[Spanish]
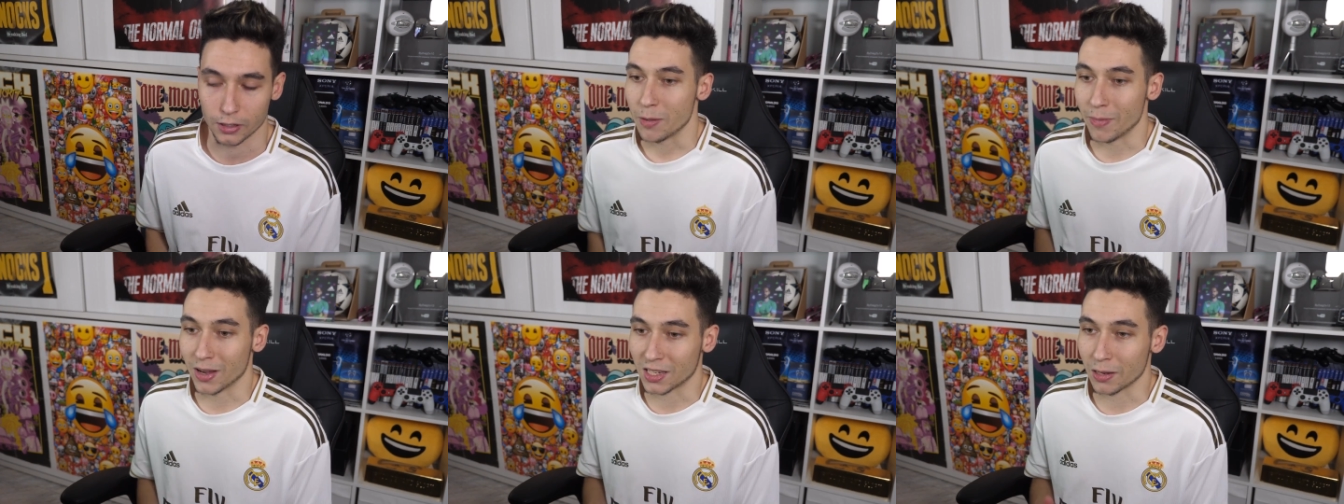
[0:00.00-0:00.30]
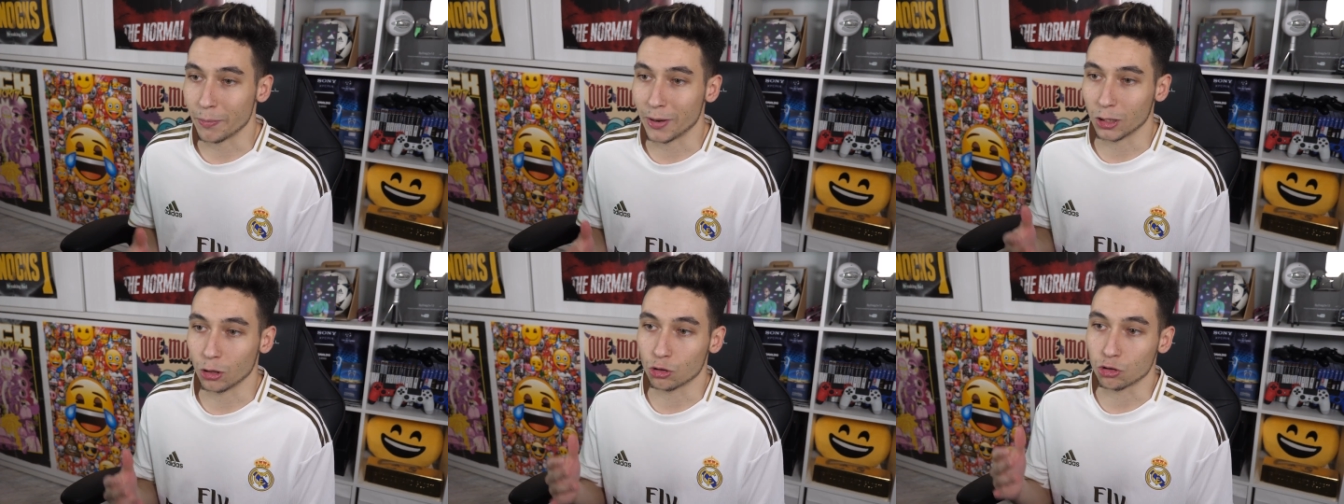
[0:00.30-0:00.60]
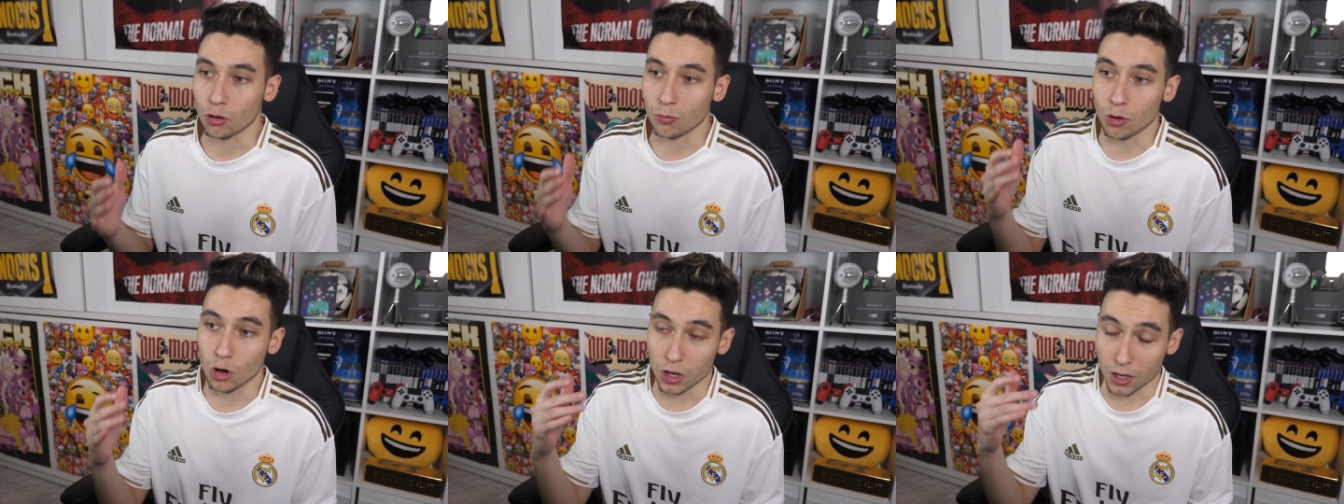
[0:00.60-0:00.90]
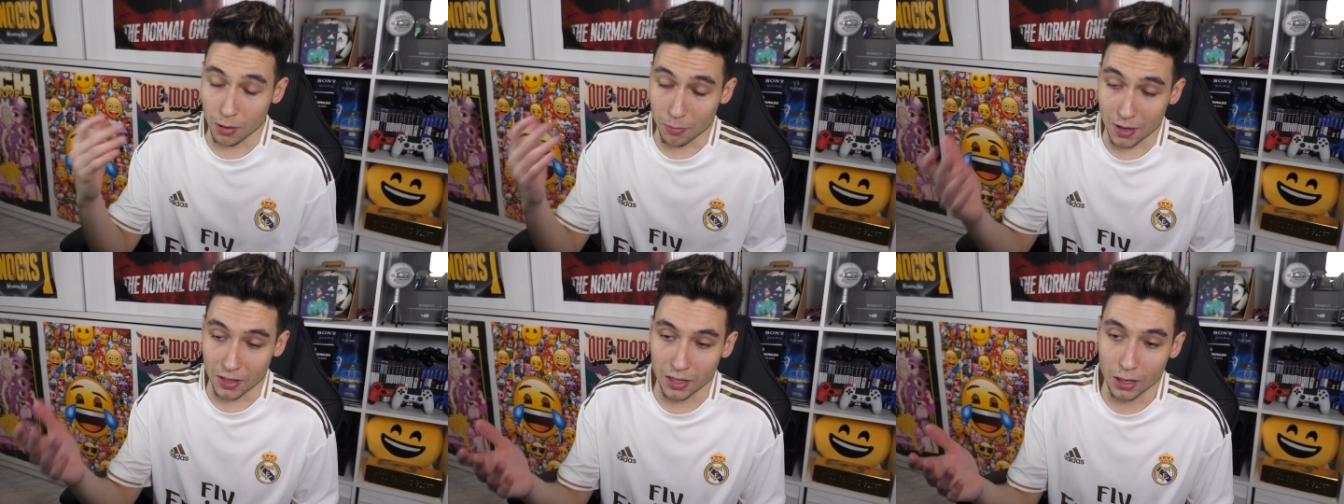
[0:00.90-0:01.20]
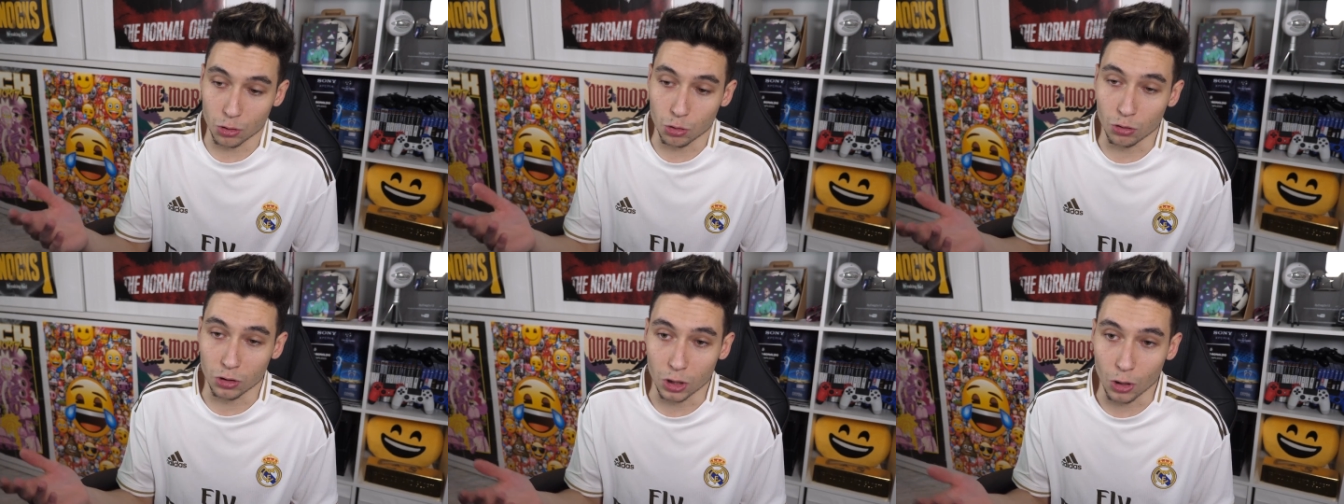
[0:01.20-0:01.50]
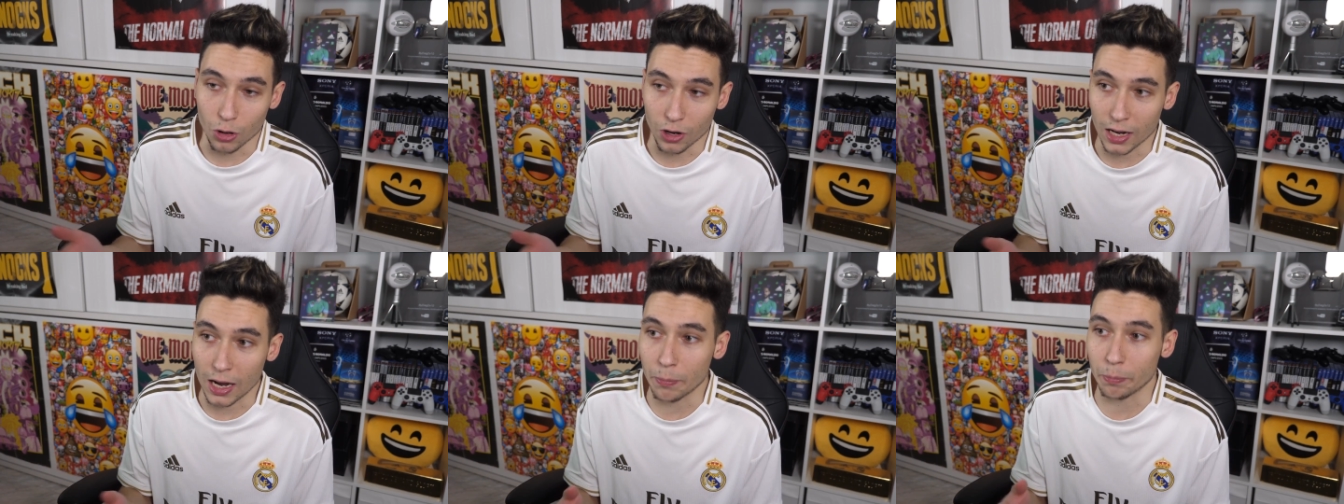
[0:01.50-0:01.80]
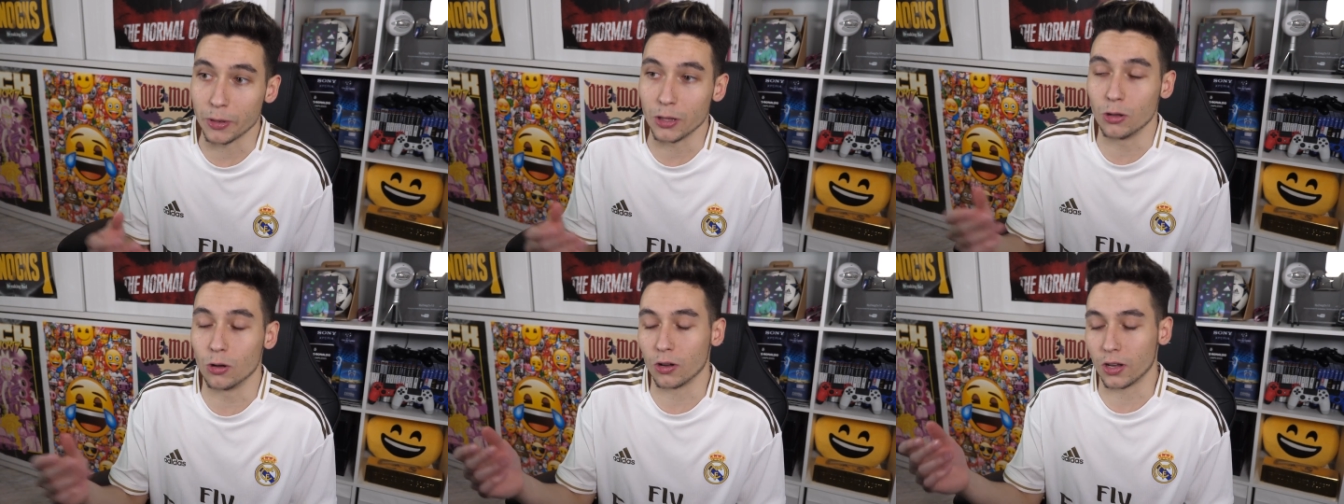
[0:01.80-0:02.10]
Y más en partidos como hoy, que Mendy un tío
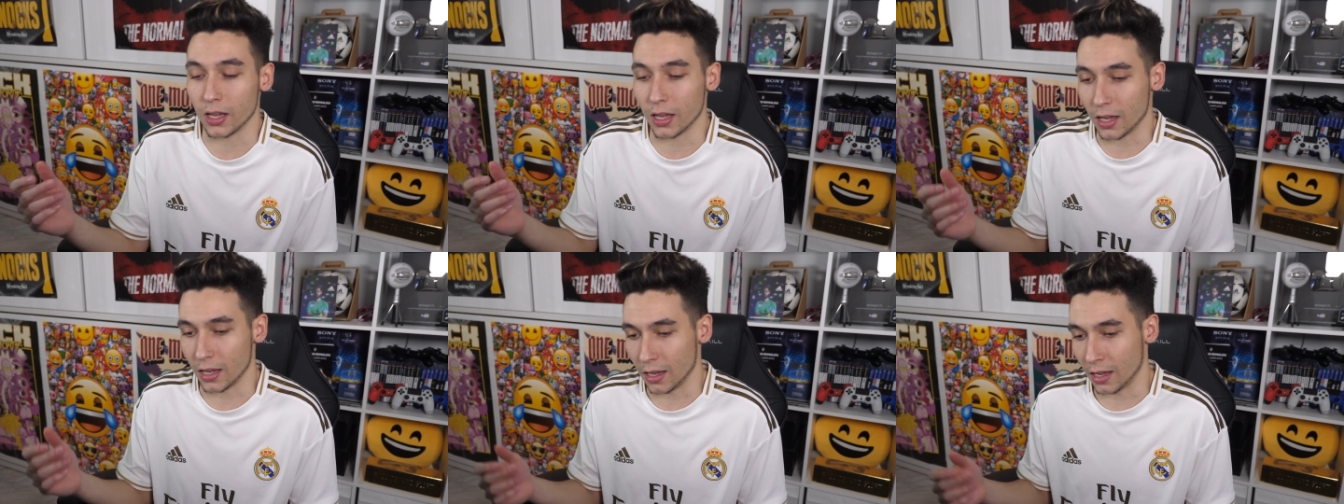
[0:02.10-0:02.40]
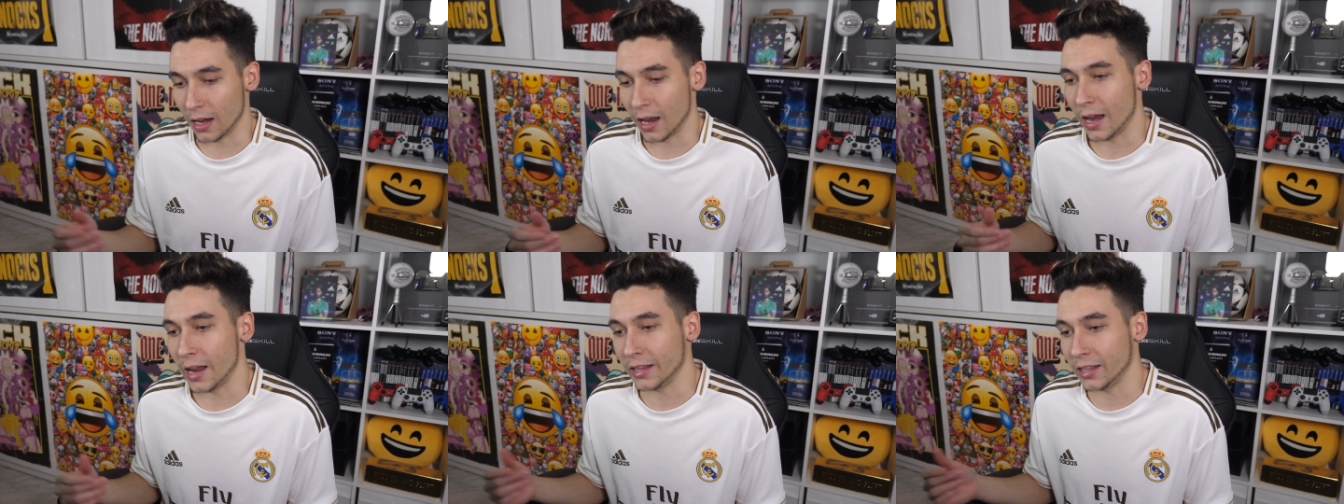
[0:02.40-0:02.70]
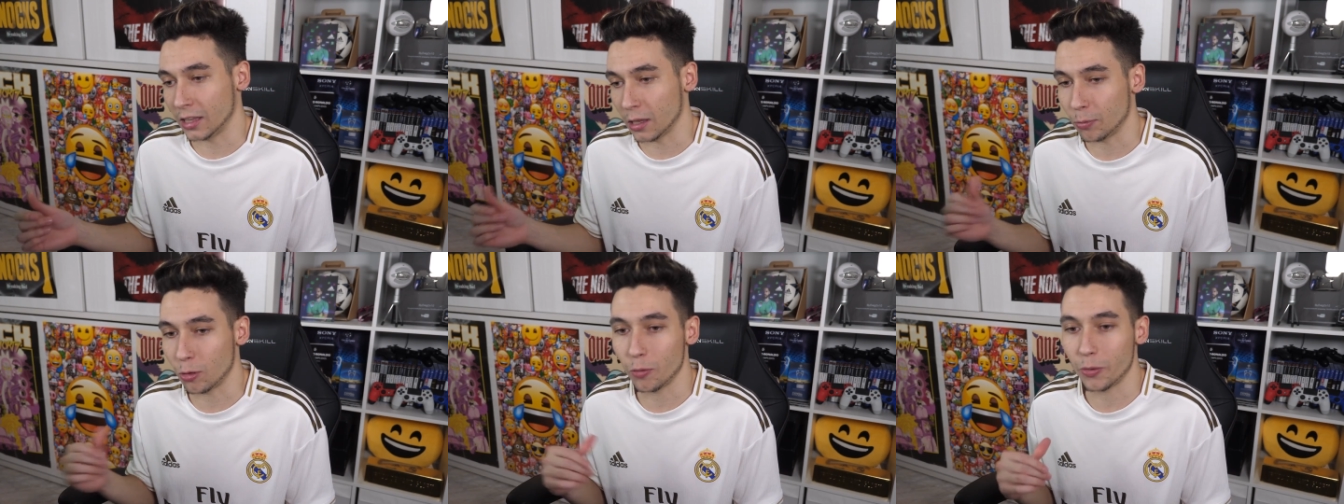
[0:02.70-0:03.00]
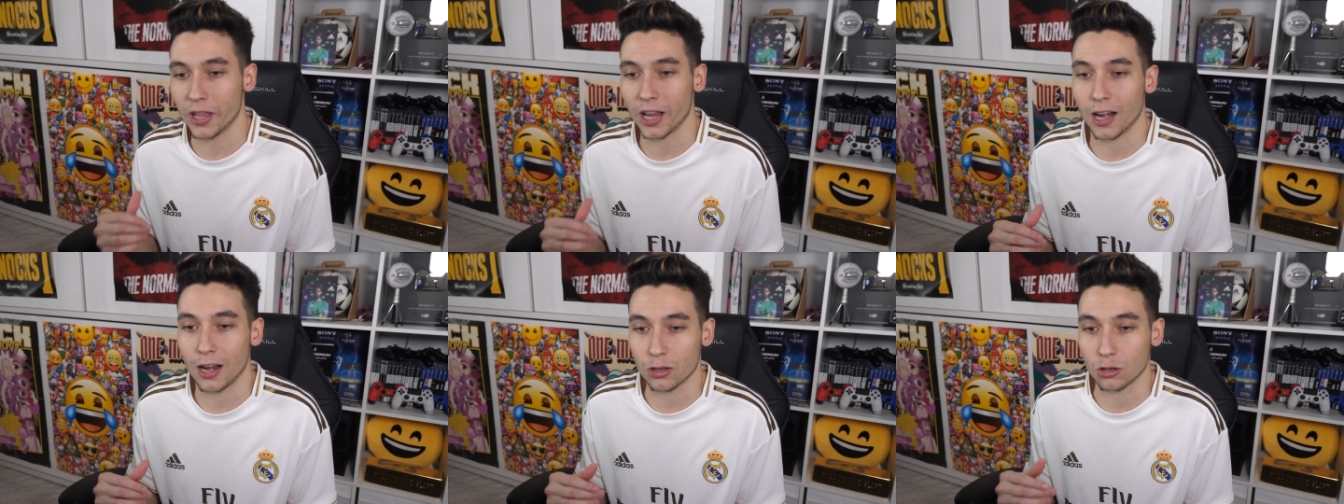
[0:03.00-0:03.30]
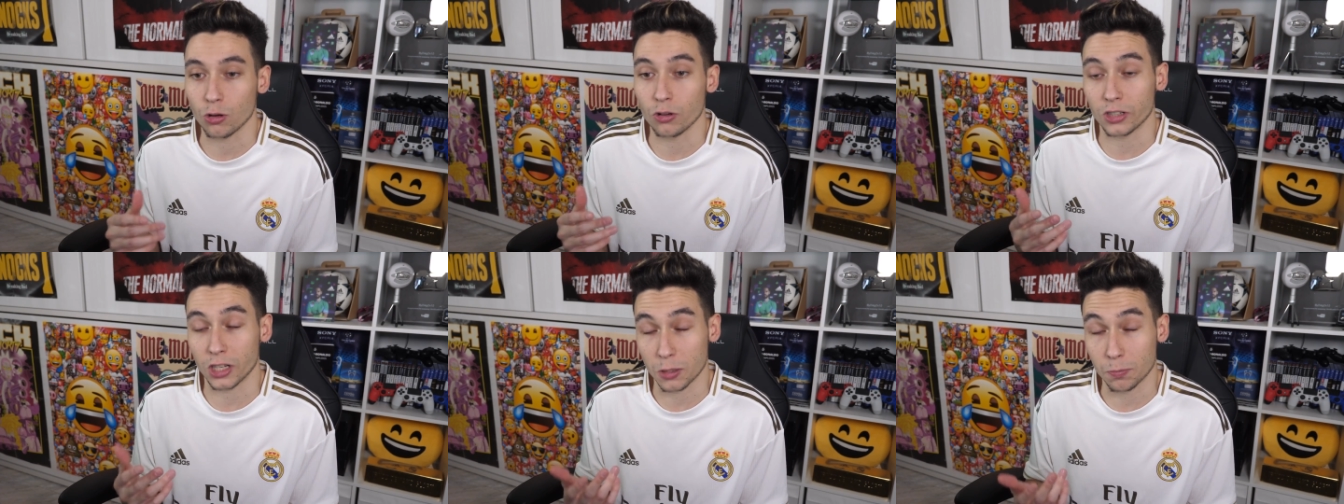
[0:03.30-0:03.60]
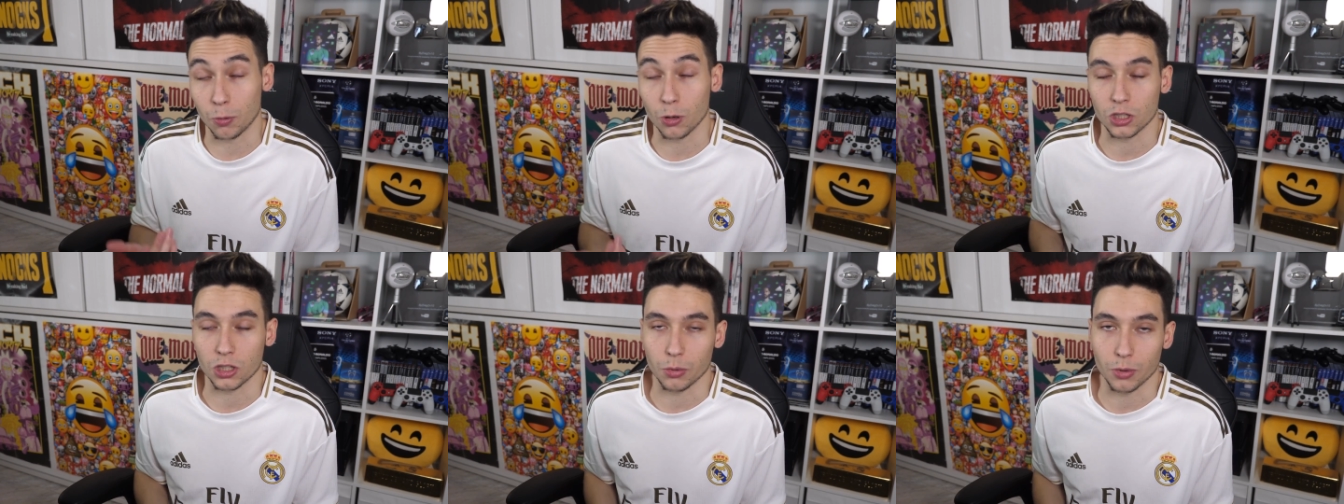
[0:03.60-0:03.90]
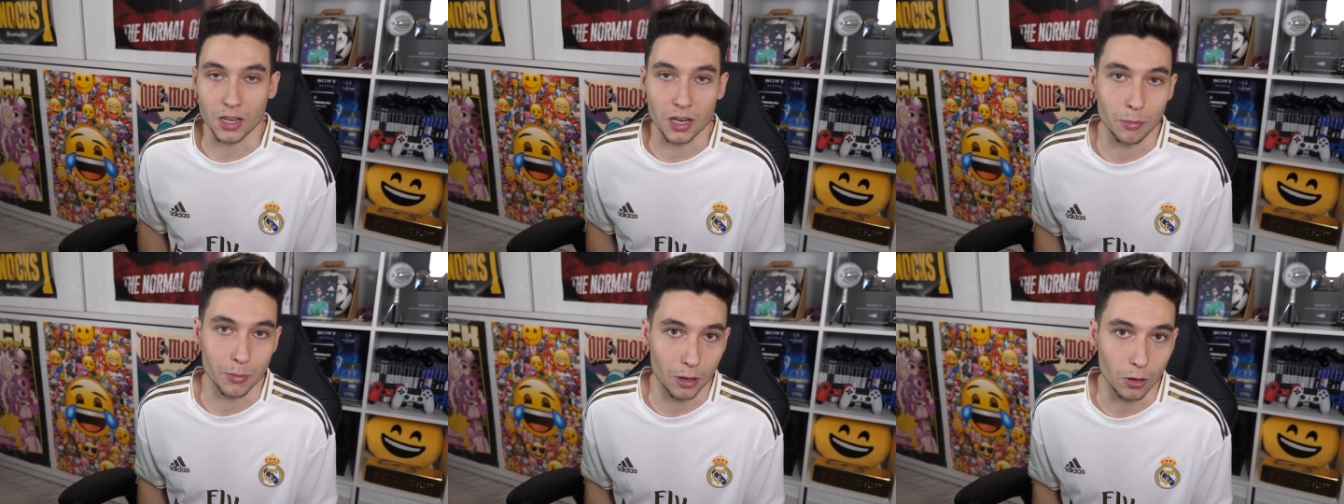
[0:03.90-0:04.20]
rápido, que el Atleti te puede pillar a las contras, pues te
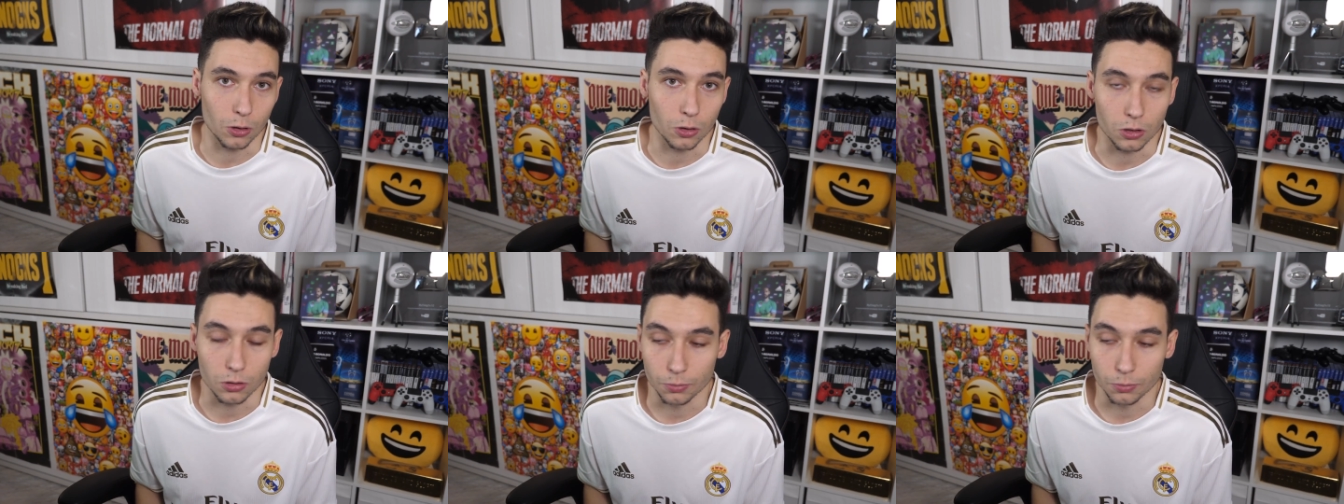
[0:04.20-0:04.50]
viene mejor.